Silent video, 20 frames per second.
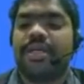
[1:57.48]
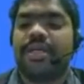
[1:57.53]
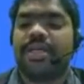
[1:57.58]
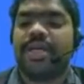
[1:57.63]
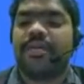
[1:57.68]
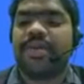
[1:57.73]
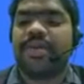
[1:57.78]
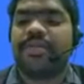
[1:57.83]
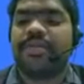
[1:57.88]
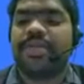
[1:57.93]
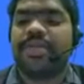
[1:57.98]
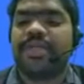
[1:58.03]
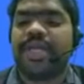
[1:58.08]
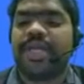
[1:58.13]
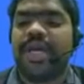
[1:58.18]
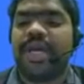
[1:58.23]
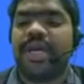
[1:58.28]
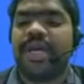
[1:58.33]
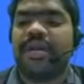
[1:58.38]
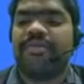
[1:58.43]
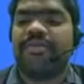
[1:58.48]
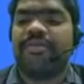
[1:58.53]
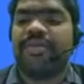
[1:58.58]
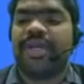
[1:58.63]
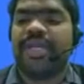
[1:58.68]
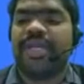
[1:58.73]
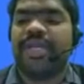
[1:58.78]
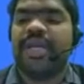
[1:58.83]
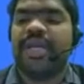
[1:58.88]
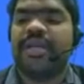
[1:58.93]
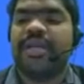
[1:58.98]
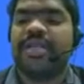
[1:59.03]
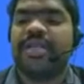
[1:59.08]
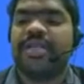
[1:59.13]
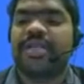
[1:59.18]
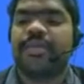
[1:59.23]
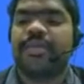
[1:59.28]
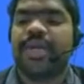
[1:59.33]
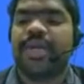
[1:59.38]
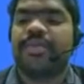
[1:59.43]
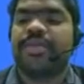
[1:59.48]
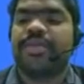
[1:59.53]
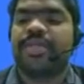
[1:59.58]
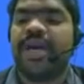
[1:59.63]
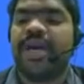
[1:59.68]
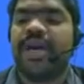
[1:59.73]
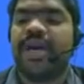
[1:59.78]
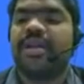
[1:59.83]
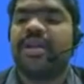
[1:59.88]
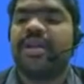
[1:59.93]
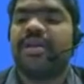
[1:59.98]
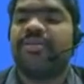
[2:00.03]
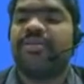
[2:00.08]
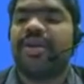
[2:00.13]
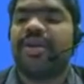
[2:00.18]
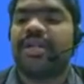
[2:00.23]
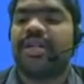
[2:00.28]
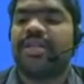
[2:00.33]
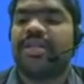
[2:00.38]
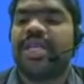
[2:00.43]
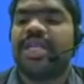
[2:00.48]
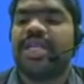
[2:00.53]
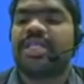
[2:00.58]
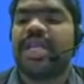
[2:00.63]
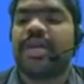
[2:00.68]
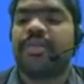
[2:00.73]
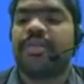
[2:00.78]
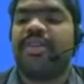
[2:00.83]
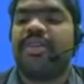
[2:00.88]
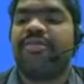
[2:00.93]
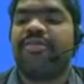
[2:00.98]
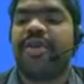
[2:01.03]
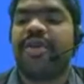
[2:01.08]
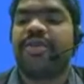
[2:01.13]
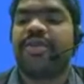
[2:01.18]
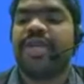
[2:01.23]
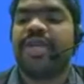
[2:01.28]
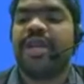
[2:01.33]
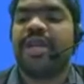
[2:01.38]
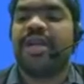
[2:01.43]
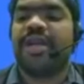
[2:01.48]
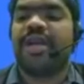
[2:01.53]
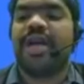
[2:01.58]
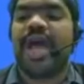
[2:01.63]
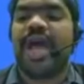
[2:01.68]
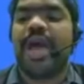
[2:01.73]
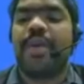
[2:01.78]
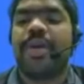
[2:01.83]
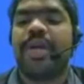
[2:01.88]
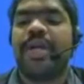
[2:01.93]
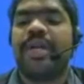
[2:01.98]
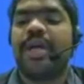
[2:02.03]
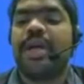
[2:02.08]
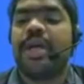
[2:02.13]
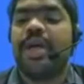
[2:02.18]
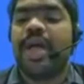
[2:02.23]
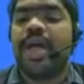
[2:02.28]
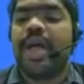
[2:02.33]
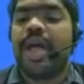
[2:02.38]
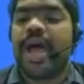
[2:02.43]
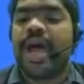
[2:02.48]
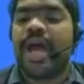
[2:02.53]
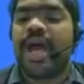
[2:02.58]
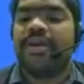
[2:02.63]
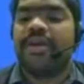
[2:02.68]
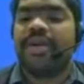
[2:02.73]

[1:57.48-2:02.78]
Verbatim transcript: సమ్ టైమ్స్ దే ఆర్ నియర్ సమ్ టైమ్స్ దే ఆర్ ఫార్ దీస్ టైప్ ఆఫ్ వేవ్స్ ఆర్ హ్యాపెన్ అండ్